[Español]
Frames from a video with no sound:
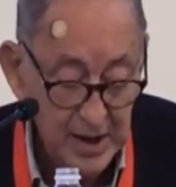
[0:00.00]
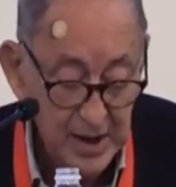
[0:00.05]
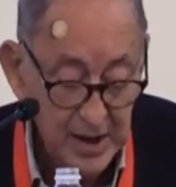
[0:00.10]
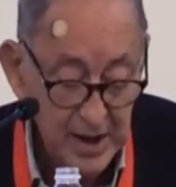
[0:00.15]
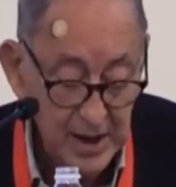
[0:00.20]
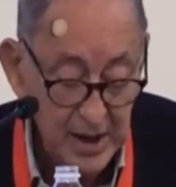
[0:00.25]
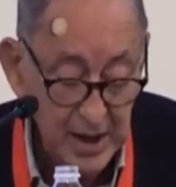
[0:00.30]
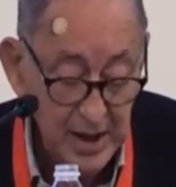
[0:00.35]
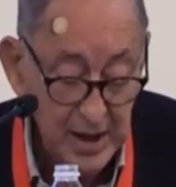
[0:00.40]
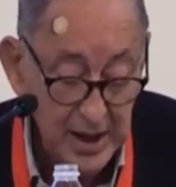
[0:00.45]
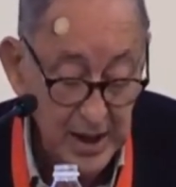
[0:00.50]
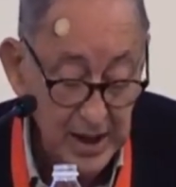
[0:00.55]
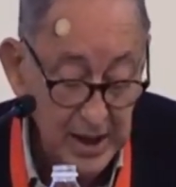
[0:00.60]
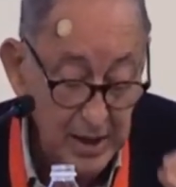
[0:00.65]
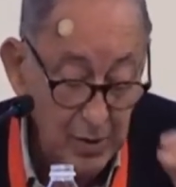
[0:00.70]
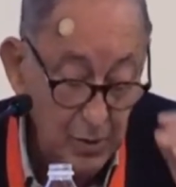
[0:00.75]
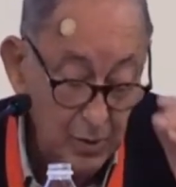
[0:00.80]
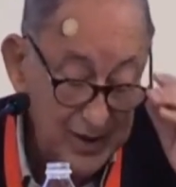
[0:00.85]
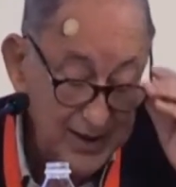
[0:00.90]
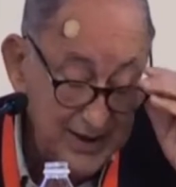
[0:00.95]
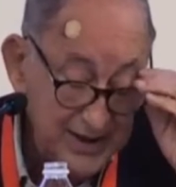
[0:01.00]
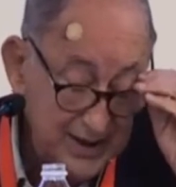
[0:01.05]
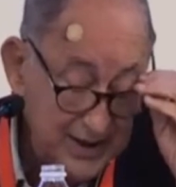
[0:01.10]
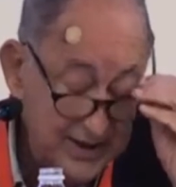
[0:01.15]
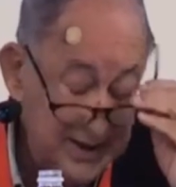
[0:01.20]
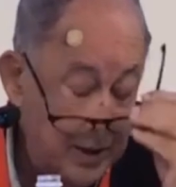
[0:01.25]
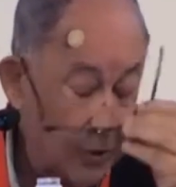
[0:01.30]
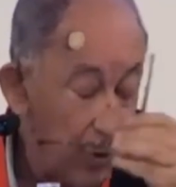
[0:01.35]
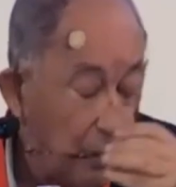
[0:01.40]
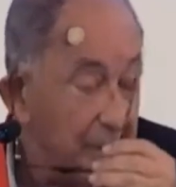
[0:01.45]
Y eh, lo que sí
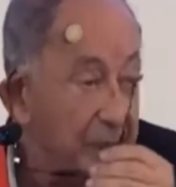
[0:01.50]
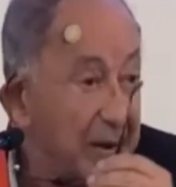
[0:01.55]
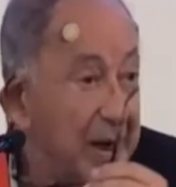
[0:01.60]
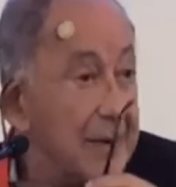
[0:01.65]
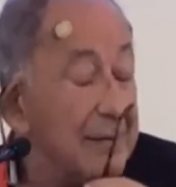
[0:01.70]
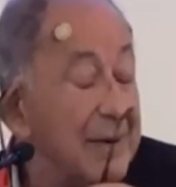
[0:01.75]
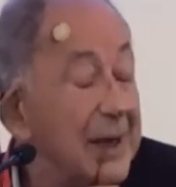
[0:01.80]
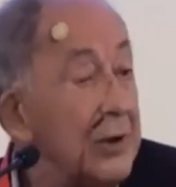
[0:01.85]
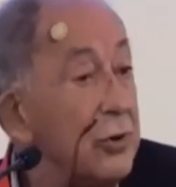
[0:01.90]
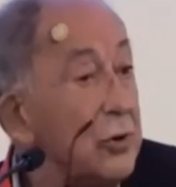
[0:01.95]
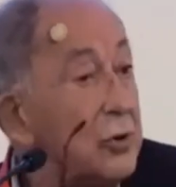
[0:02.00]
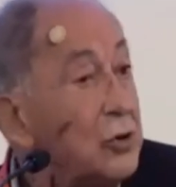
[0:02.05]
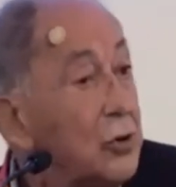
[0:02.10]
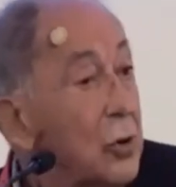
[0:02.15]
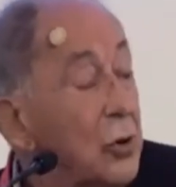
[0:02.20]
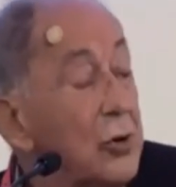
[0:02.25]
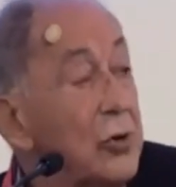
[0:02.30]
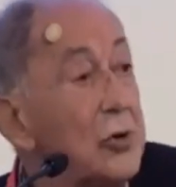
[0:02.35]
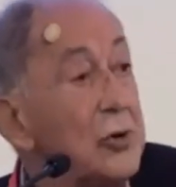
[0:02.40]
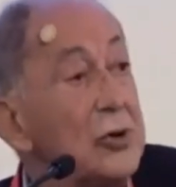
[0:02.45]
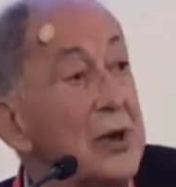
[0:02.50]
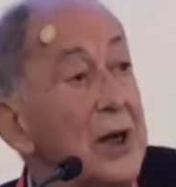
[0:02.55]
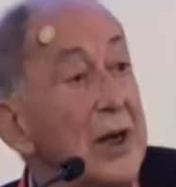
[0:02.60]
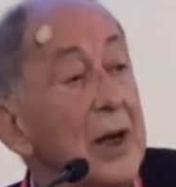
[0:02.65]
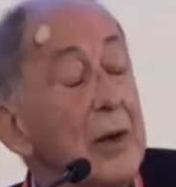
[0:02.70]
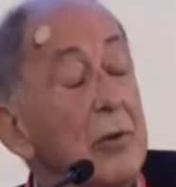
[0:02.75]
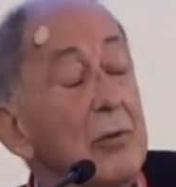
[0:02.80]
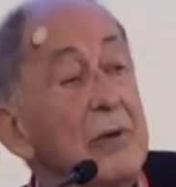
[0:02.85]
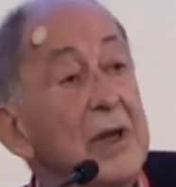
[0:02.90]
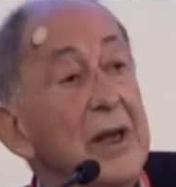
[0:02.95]
se compraba en los hornos de
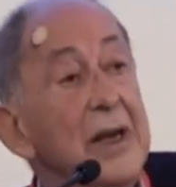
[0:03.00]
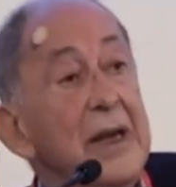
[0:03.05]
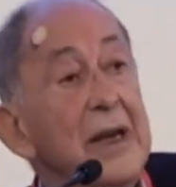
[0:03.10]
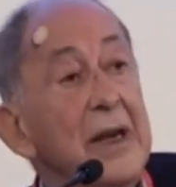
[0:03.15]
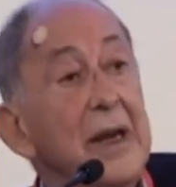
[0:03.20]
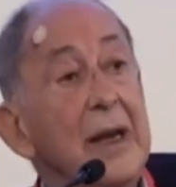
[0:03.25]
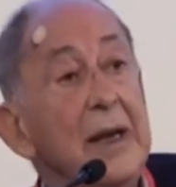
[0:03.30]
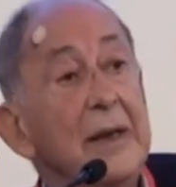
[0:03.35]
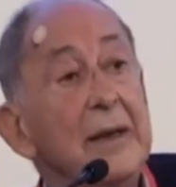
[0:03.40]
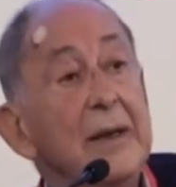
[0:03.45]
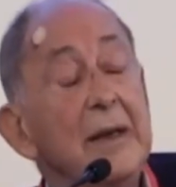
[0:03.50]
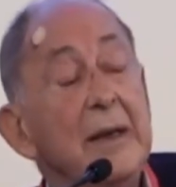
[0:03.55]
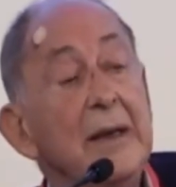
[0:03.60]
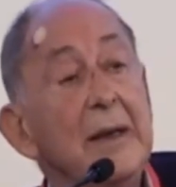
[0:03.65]
la judería